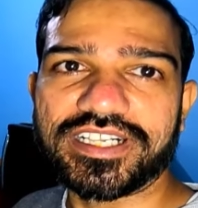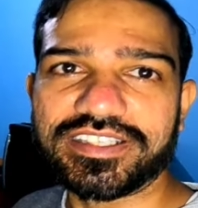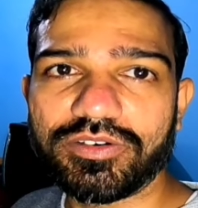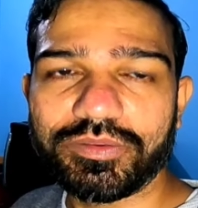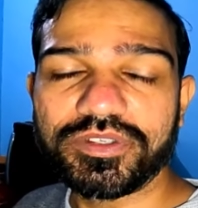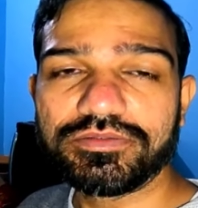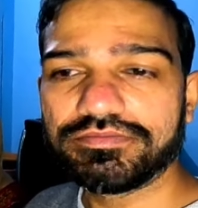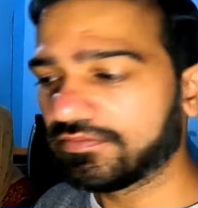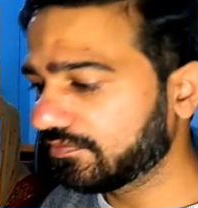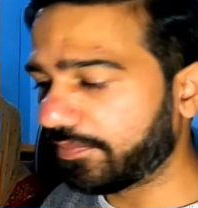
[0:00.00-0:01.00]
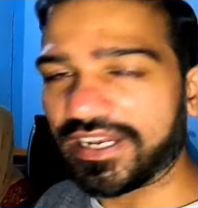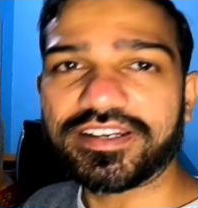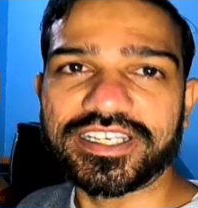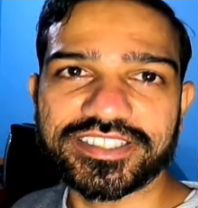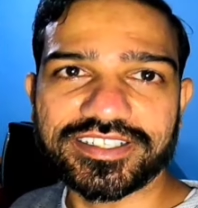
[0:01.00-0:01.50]
चलता हूँ अभी
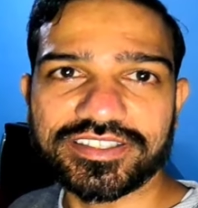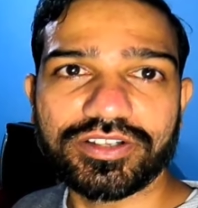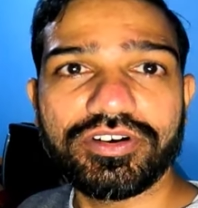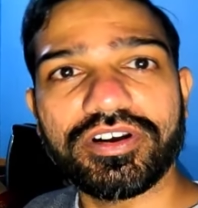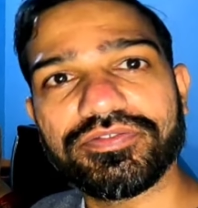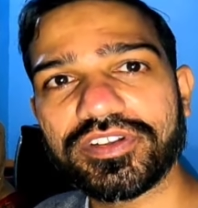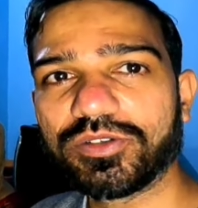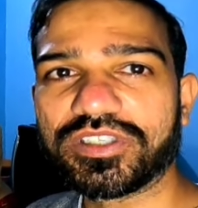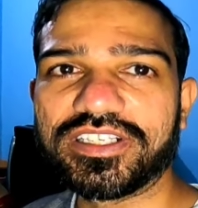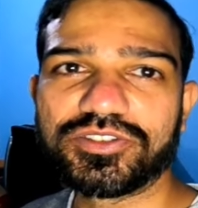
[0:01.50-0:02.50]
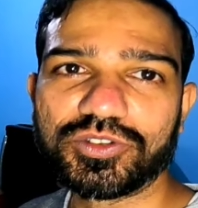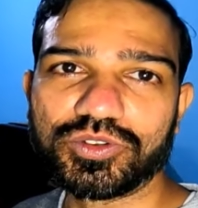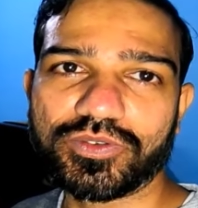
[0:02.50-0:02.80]
पहले नाश्ता करता हूँ और फिर उनके लिए